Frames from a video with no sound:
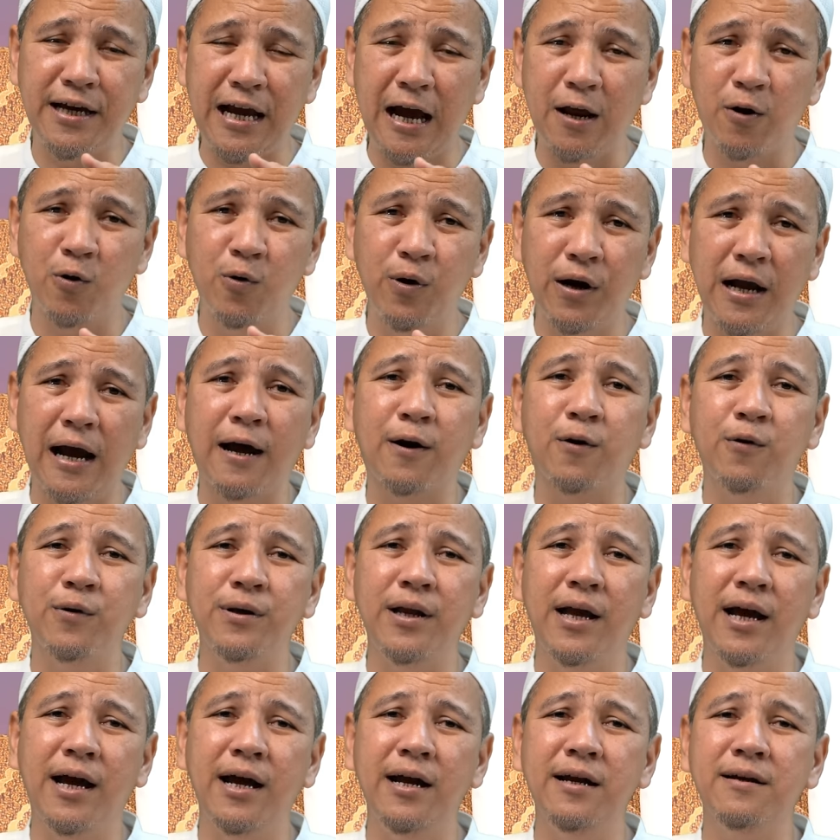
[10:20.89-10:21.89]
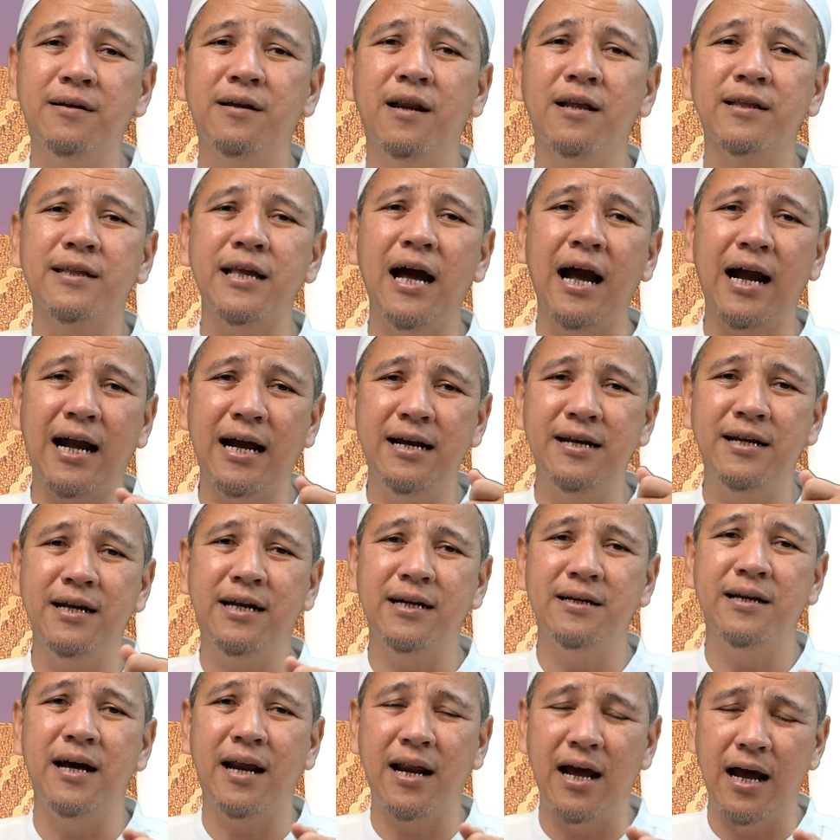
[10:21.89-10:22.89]
karung-karungnya, diletakkan di
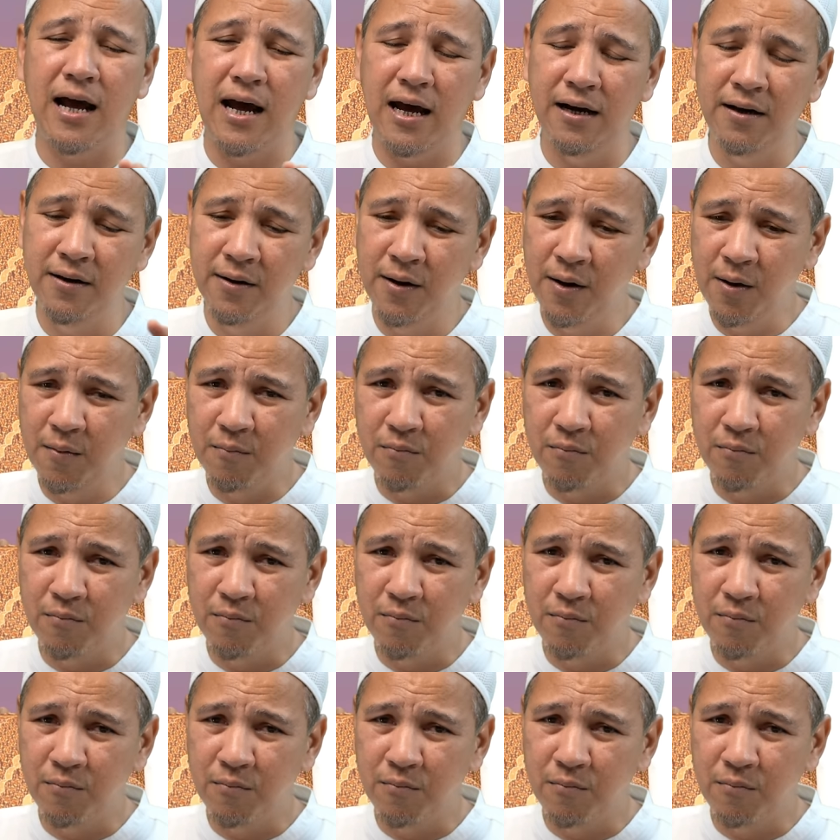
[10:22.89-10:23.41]
kendaraan,